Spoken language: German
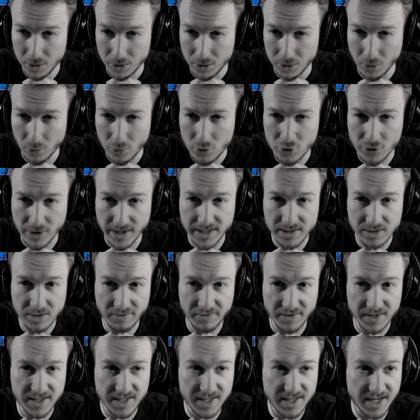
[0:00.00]
No trace
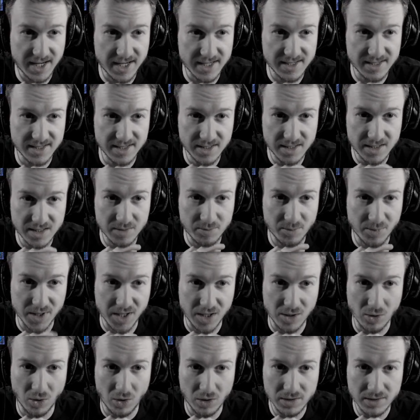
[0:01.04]
of it exists
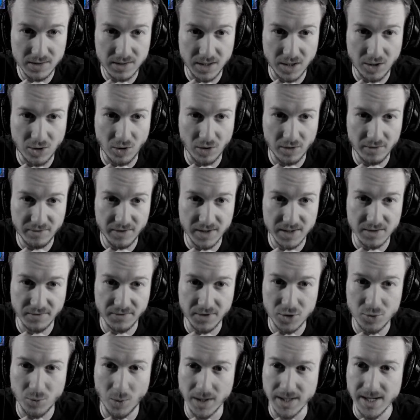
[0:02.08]
beyond the confines of
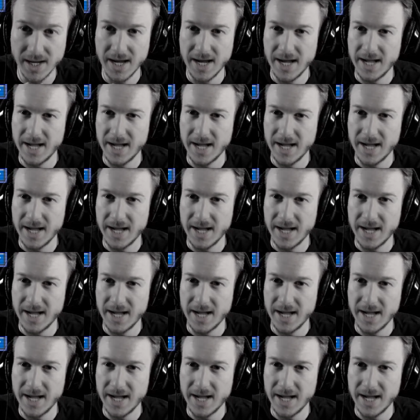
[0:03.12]
this wall.